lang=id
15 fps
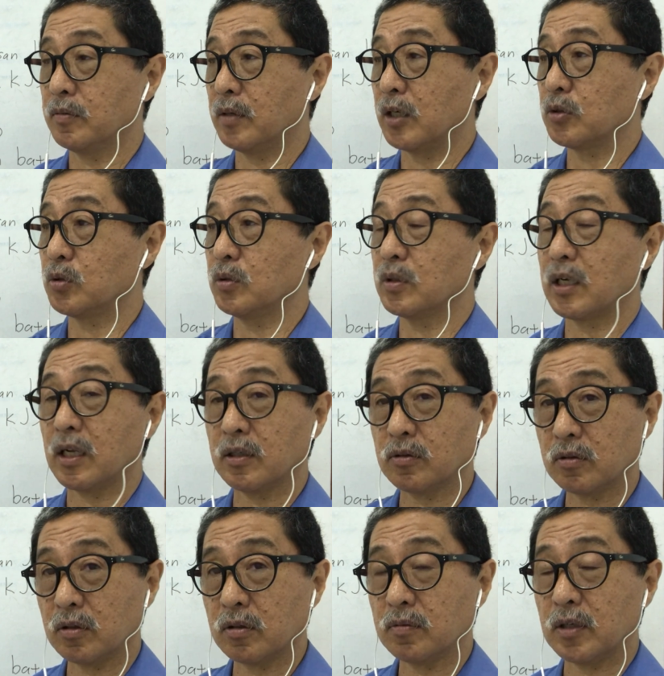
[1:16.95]
Waktu
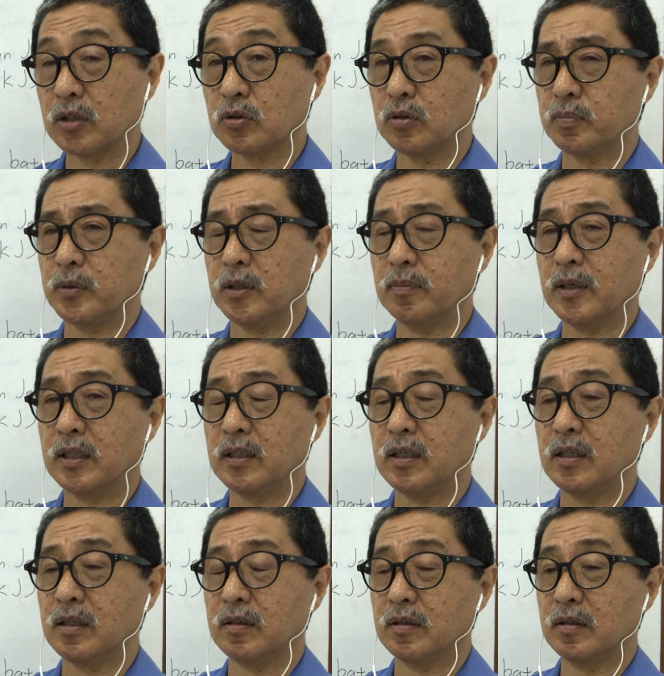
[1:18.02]
kantor, waktu
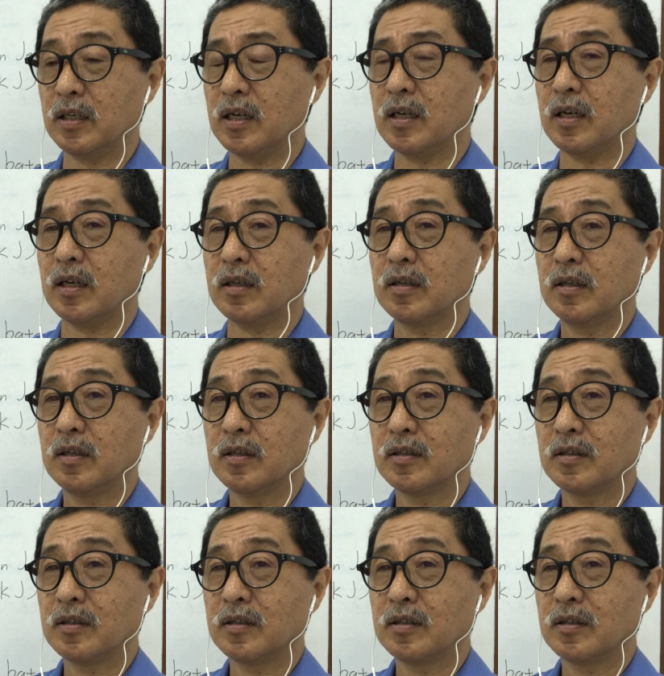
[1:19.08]
pribadi, ya